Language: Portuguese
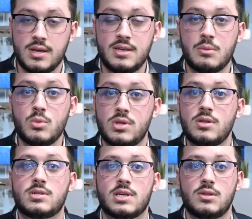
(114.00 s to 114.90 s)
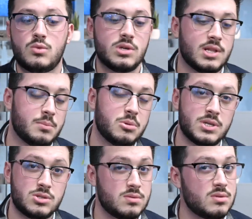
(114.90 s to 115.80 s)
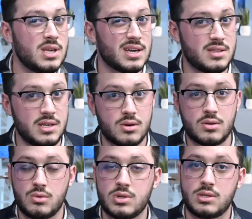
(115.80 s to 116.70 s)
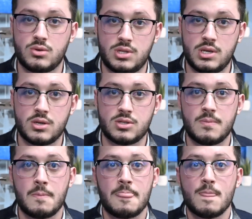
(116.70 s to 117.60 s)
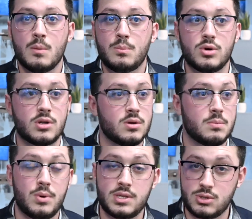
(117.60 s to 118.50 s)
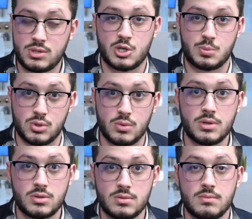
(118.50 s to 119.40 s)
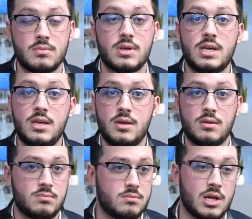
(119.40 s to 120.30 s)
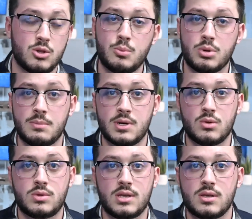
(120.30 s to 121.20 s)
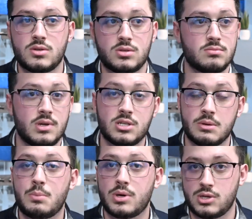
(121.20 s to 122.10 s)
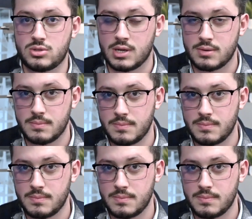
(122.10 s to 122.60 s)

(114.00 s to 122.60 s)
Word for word: E é muito interessante tu ir lá, pelo menos dia a dia ou dois em dois dias, porque podes ajudar as pessoas e algum problema que tu tenhas, eles também podem ajudar.